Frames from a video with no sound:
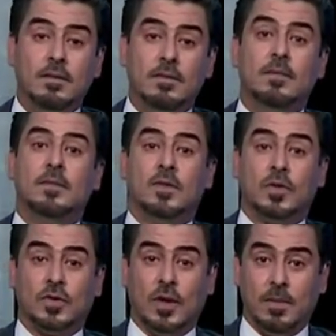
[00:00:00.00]

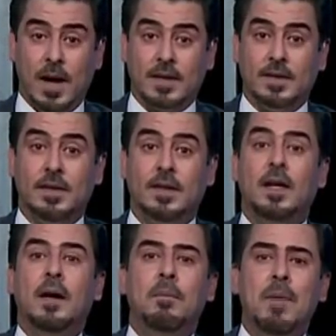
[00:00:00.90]
يقصد البارتي
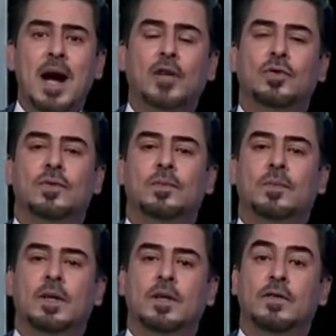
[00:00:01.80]
ما عندهم
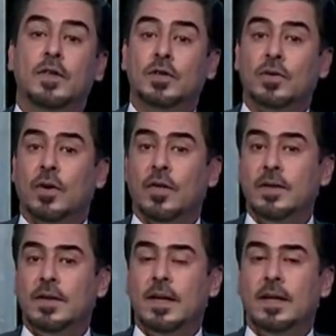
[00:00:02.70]
فيتو
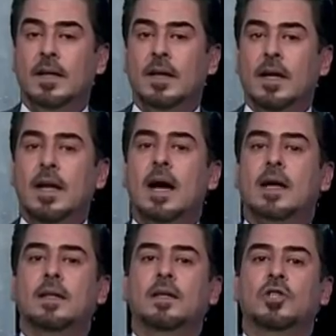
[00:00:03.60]
ضده
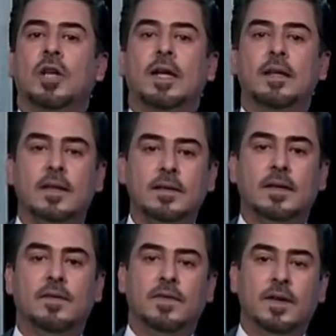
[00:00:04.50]
لكن شريطة
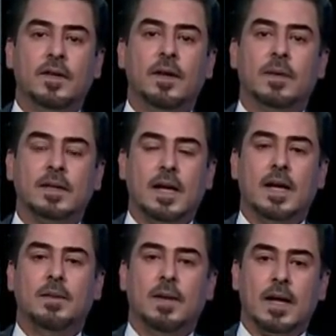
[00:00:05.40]
تنفيذ
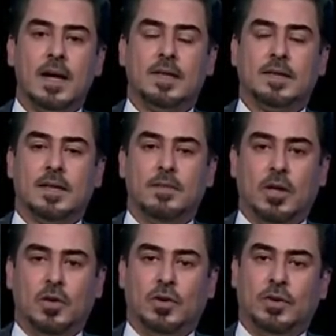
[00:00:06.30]
المطالب الخاصة
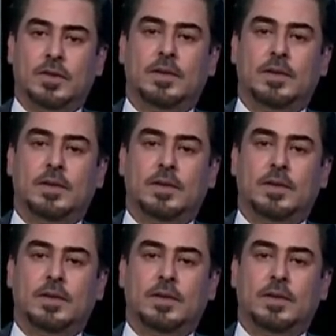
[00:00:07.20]
بالكرد